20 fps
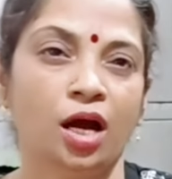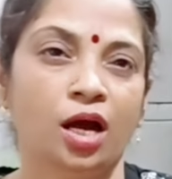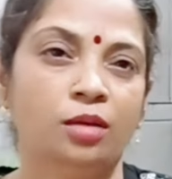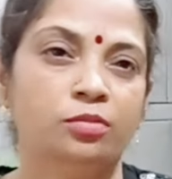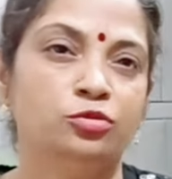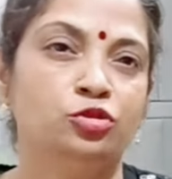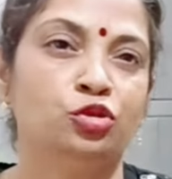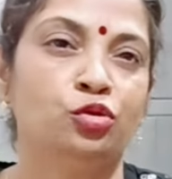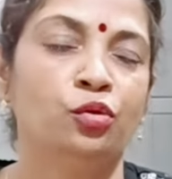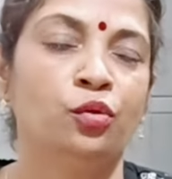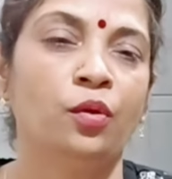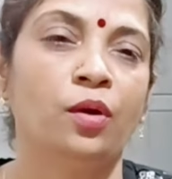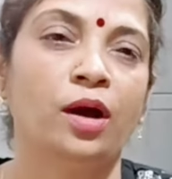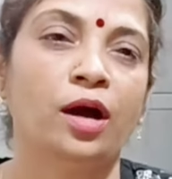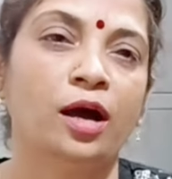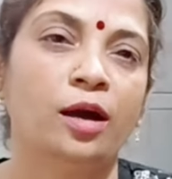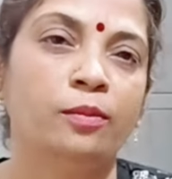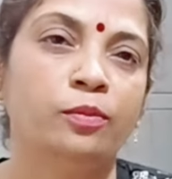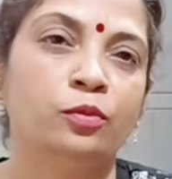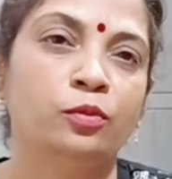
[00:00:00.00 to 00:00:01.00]
अब जो
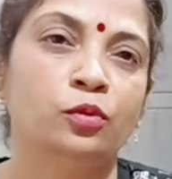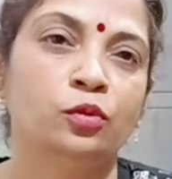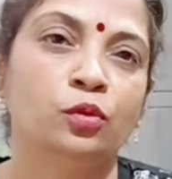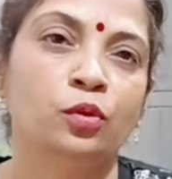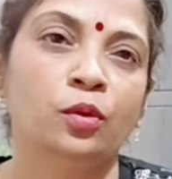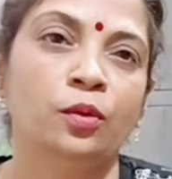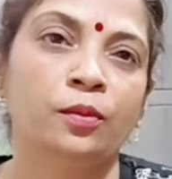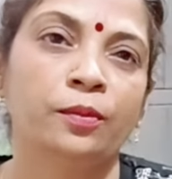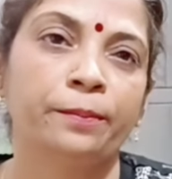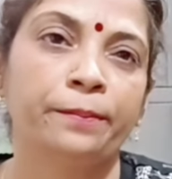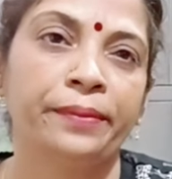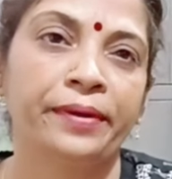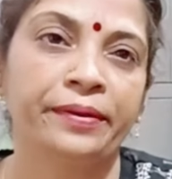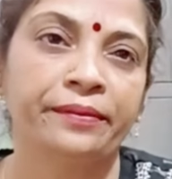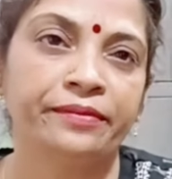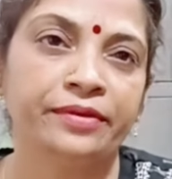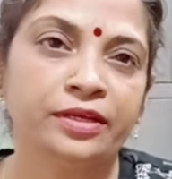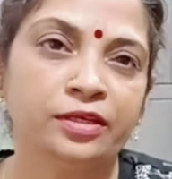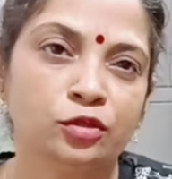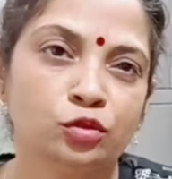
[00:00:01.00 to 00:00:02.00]
आपको
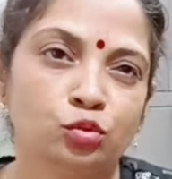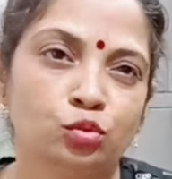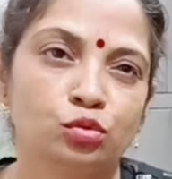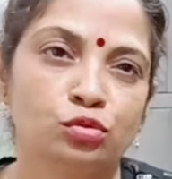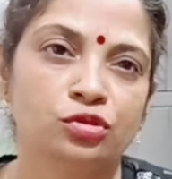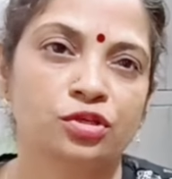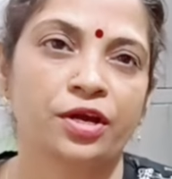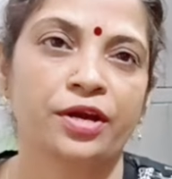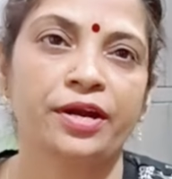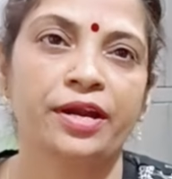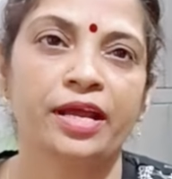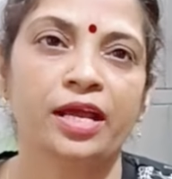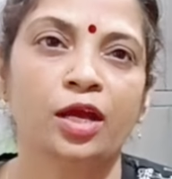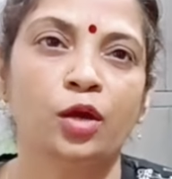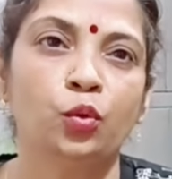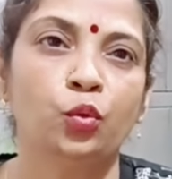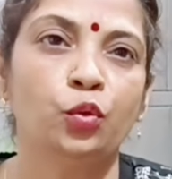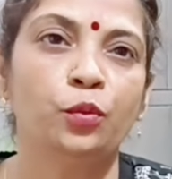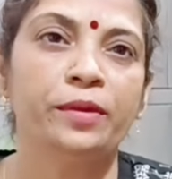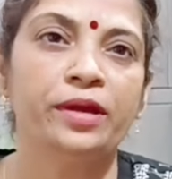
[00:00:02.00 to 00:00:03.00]
फैब्रिक चूज करने हैं
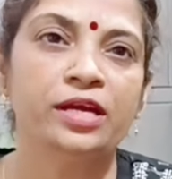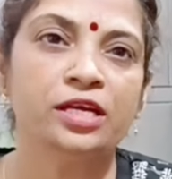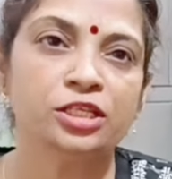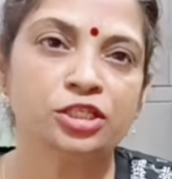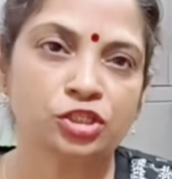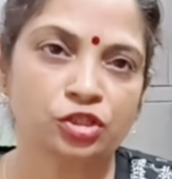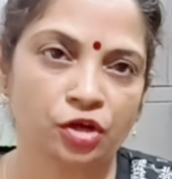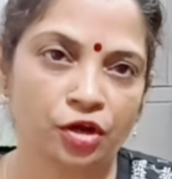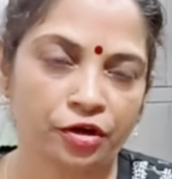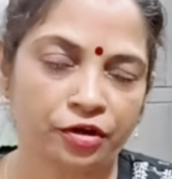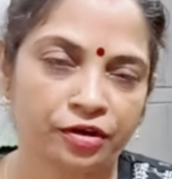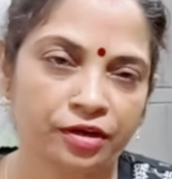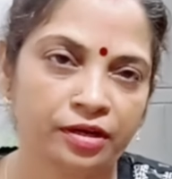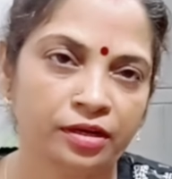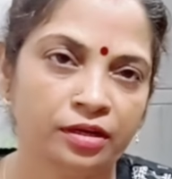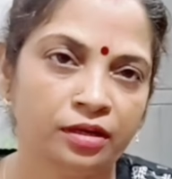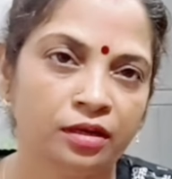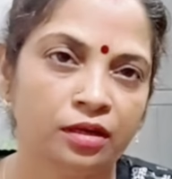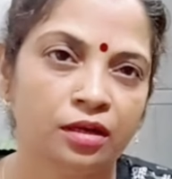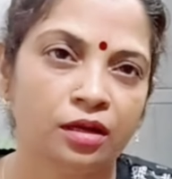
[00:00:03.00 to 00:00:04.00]
उनमें है
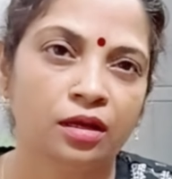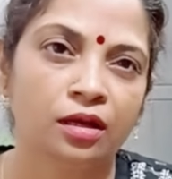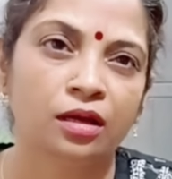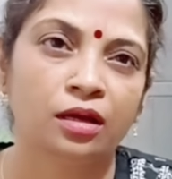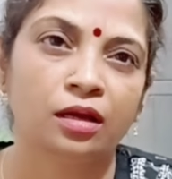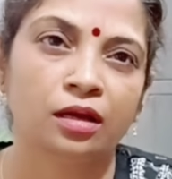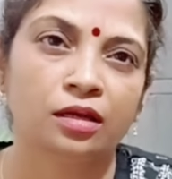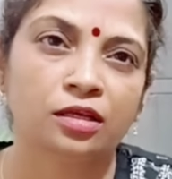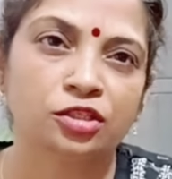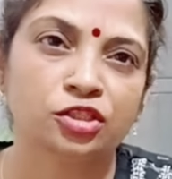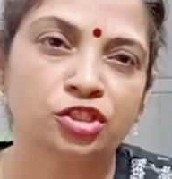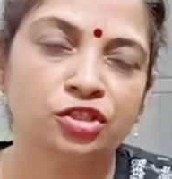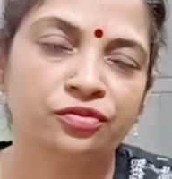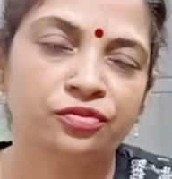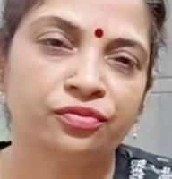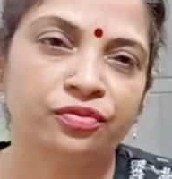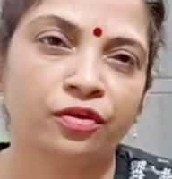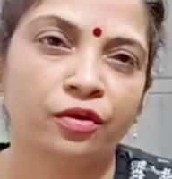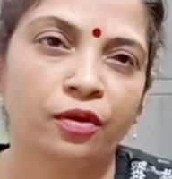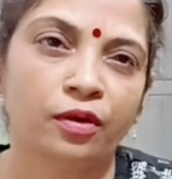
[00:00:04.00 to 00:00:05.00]
सॉटन
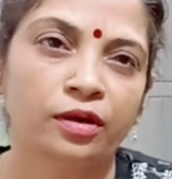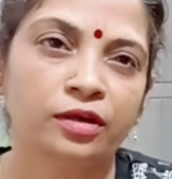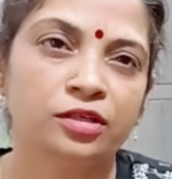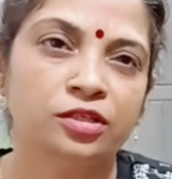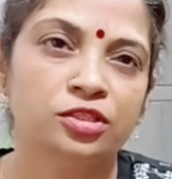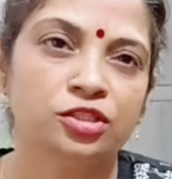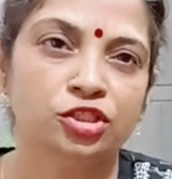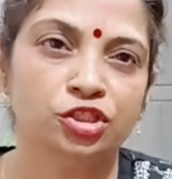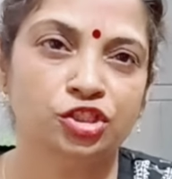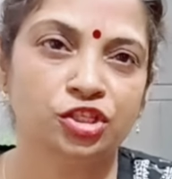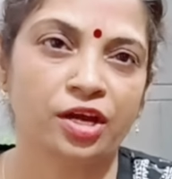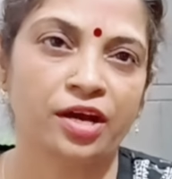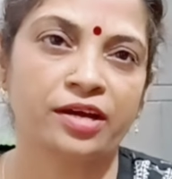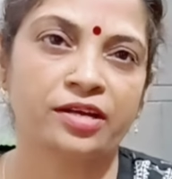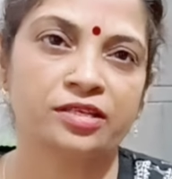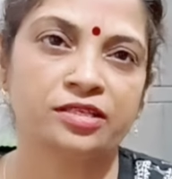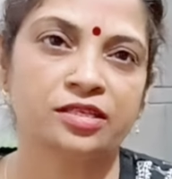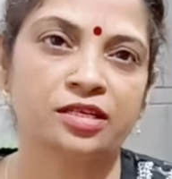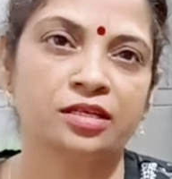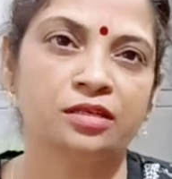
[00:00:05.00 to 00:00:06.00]
शिफॉन
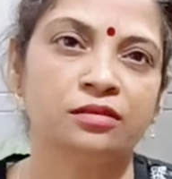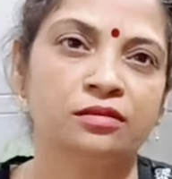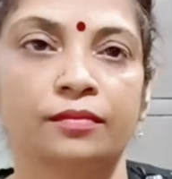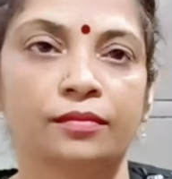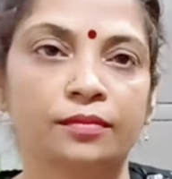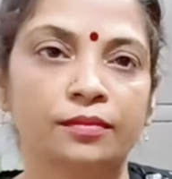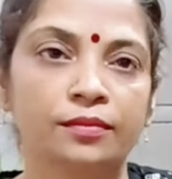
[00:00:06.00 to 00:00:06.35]
जारजेट